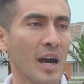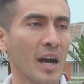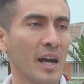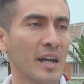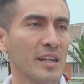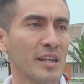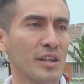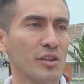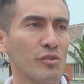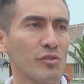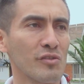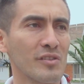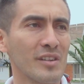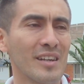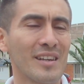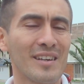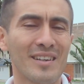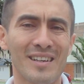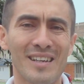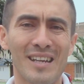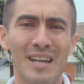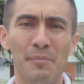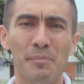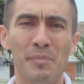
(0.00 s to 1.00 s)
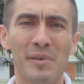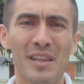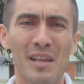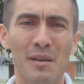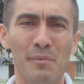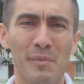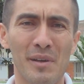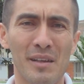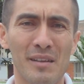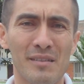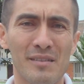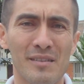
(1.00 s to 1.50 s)
hay niños que
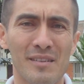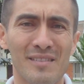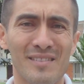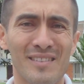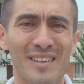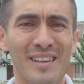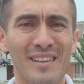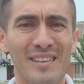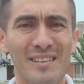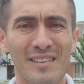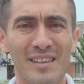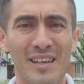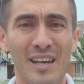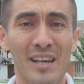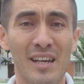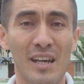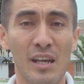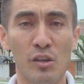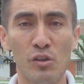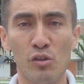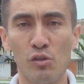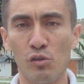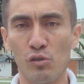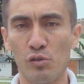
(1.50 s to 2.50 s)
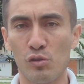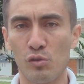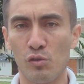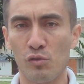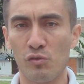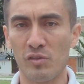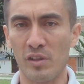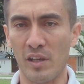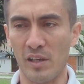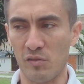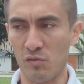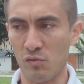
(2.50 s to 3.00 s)
rápidamente se integran y
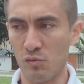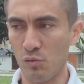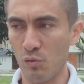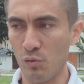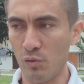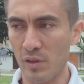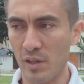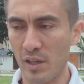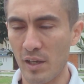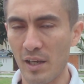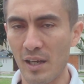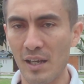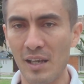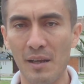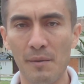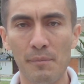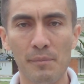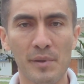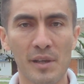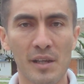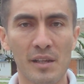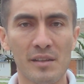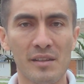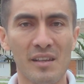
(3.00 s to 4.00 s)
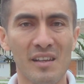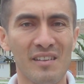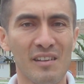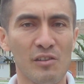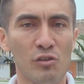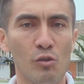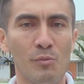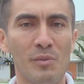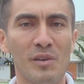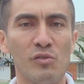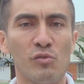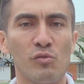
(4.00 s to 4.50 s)
otros que estudian el ambiente y se
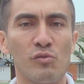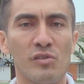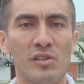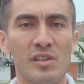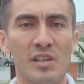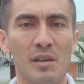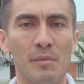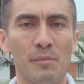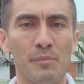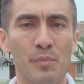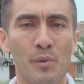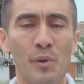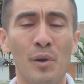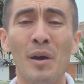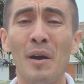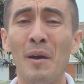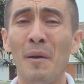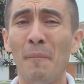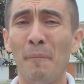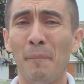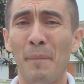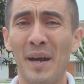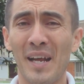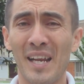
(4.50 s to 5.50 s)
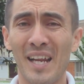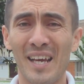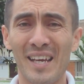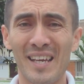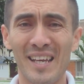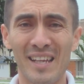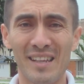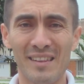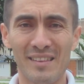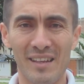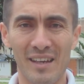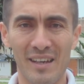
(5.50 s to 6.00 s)
toman su tiempo para
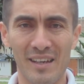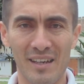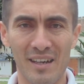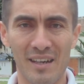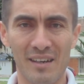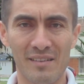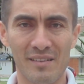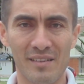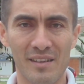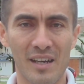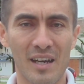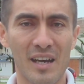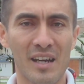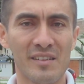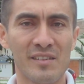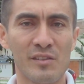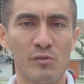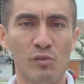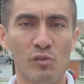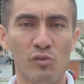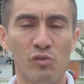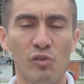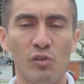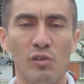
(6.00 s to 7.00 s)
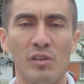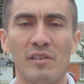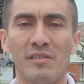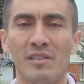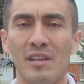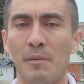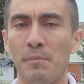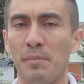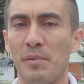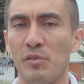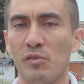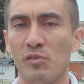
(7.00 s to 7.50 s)
integrarse a situaciones,
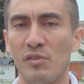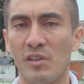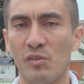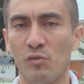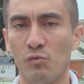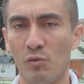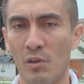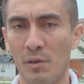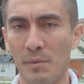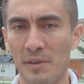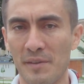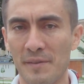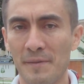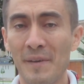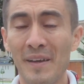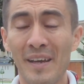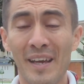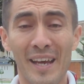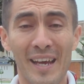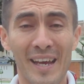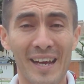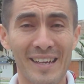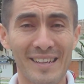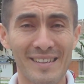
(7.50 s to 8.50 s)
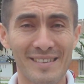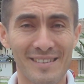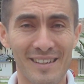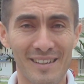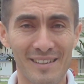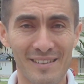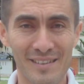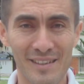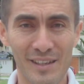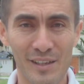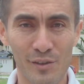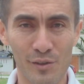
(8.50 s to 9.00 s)
a personas nuevas.
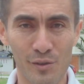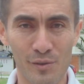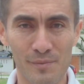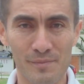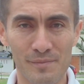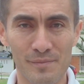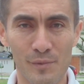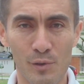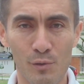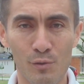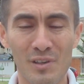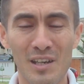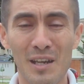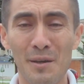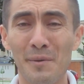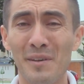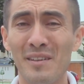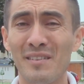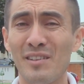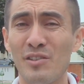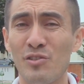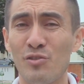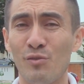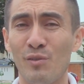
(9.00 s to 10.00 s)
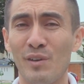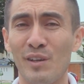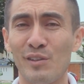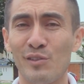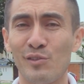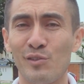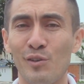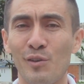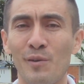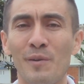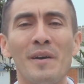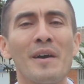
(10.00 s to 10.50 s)
Entendido. Una vez dicho
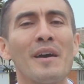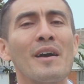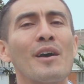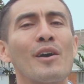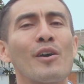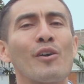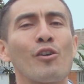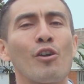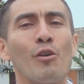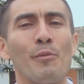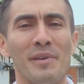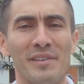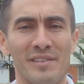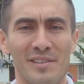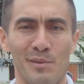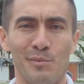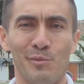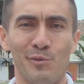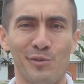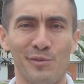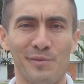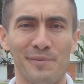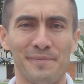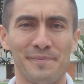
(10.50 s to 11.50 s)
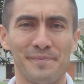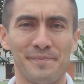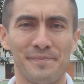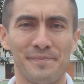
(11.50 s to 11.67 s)
esto, comencemos.